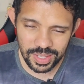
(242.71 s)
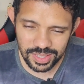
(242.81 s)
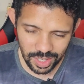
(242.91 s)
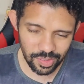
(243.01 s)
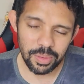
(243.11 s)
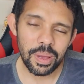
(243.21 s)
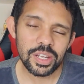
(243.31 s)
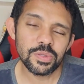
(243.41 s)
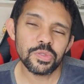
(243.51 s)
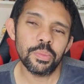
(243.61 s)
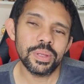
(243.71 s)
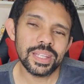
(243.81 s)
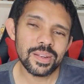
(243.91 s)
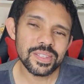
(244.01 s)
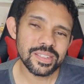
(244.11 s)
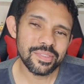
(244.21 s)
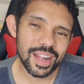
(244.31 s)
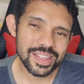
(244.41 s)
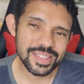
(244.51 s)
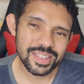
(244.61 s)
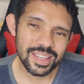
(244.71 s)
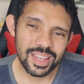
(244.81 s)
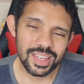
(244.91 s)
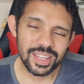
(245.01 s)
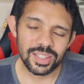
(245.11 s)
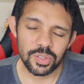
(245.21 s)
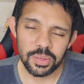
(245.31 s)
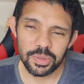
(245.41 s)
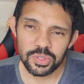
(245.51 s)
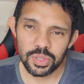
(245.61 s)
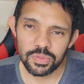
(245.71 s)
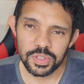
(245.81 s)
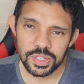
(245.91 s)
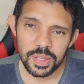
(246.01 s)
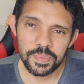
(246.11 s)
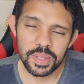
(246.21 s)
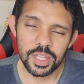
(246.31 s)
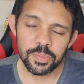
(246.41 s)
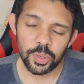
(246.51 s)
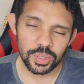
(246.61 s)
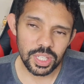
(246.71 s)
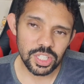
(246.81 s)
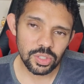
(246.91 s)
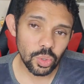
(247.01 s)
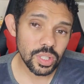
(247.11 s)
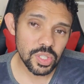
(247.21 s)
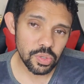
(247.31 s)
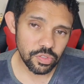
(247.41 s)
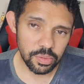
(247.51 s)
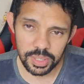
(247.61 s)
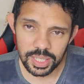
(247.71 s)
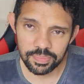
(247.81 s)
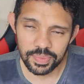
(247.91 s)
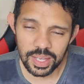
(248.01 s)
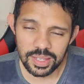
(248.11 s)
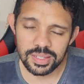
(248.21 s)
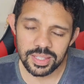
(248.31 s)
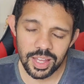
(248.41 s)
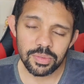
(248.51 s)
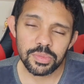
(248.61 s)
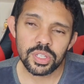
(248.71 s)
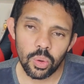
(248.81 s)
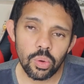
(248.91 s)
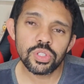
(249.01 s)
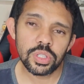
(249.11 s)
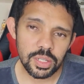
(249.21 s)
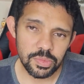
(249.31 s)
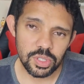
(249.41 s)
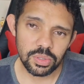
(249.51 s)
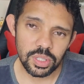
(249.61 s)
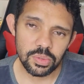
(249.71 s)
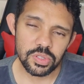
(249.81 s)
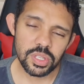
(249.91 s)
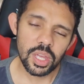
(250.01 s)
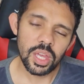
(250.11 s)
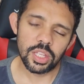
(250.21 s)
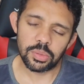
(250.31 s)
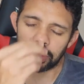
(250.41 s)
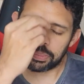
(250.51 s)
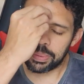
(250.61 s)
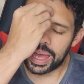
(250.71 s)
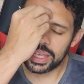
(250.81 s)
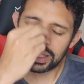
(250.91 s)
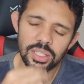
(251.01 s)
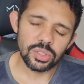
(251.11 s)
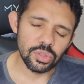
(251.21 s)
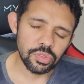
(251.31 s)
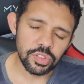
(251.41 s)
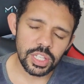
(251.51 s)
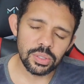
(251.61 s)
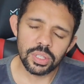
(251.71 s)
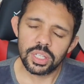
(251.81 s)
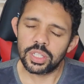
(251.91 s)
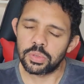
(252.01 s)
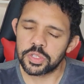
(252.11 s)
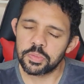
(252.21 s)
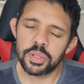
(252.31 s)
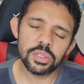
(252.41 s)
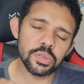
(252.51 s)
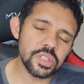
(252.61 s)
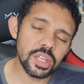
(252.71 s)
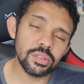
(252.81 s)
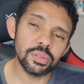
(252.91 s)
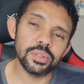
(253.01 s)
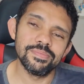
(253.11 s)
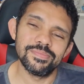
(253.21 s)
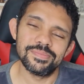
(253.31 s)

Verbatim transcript: Escreva aqui embaixo nos comentários essa frase. Que Deus abençoe você e proteja toda a sua família estávamos e continuaremos reunidos. Em nome do Pai, do Filho e do Espírito Santo.